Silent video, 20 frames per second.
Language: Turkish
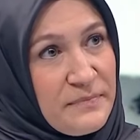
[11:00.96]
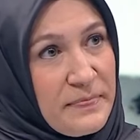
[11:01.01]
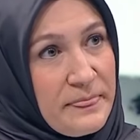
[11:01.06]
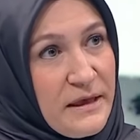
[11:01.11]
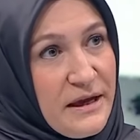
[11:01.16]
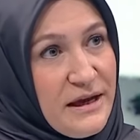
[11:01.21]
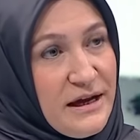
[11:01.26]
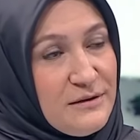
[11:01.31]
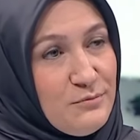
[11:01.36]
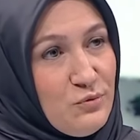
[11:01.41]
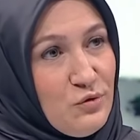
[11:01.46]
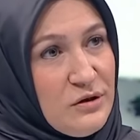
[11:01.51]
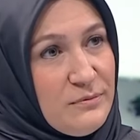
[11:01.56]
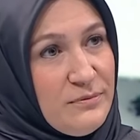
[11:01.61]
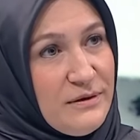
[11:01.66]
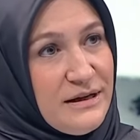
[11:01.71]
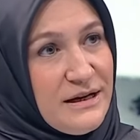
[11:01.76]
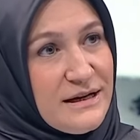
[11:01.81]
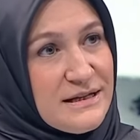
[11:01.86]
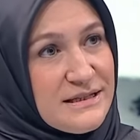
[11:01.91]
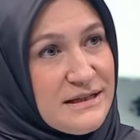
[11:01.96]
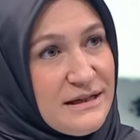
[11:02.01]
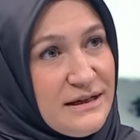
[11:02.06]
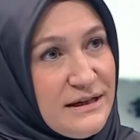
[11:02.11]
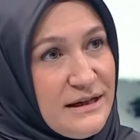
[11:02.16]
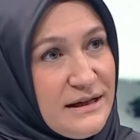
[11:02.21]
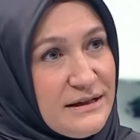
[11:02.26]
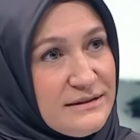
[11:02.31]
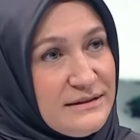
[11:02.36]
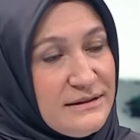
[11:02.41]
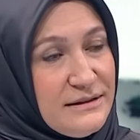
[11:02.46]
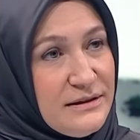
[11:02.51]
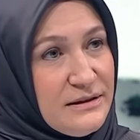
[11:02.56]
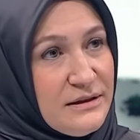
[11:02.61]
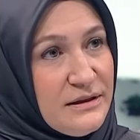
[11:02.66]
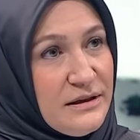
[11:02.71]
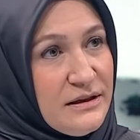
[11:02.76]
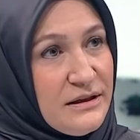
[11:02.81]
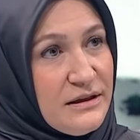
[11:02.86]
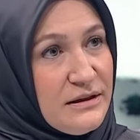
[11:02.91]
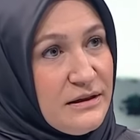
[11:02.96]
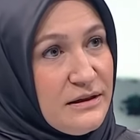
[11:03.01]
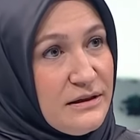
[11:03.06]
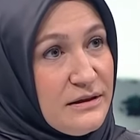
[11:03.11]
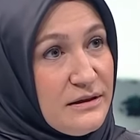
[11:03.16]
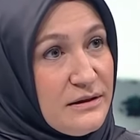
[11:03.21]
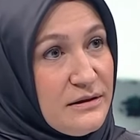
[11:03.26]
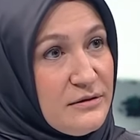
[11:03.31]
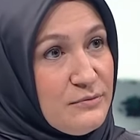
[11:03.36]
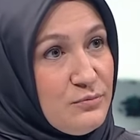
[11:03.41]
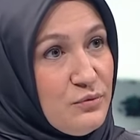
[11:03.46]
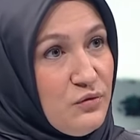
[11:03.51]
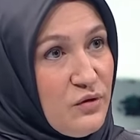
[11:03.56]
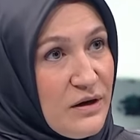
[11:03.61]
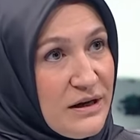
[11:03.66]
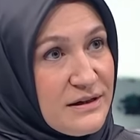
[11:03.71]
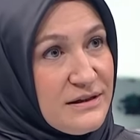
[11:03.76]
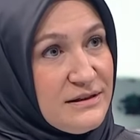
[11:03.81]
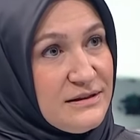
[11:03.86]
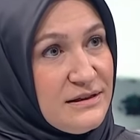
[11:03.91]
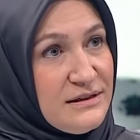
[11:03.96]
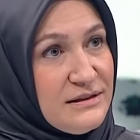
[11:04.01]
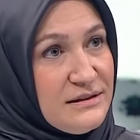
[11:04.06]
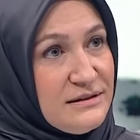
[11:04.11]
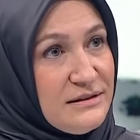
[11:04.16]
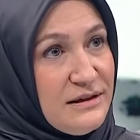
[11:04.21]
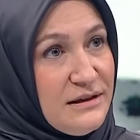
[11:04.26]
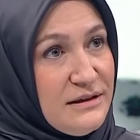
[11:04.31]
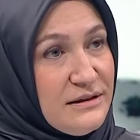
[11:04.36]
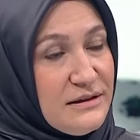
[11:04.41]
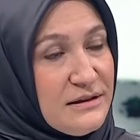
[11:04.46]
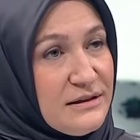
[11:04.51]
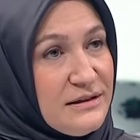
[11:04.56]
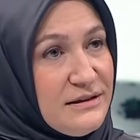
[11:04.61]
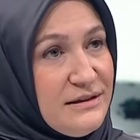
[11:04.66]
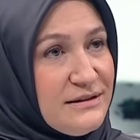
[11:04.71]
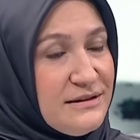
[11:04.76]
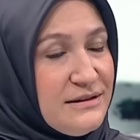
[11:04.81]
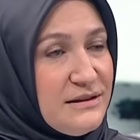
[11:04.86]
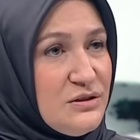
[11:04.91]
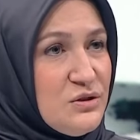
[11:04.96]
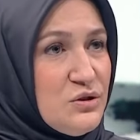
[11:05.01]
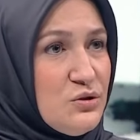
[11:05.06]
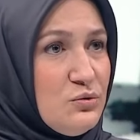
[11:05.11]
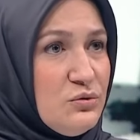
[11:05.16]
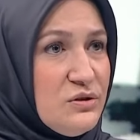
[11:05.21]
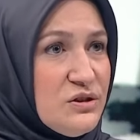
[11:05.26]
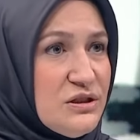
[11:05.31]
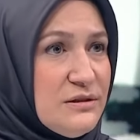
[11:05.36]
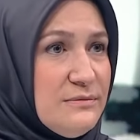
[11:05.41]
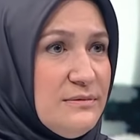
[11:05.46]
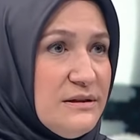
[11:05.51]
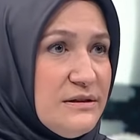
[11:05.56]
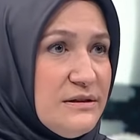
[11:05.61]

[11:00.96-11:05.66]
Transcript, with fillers: Eğer böyle bakarsa hayata e, bu farkındalıkla yaratıcıya ulaşabilir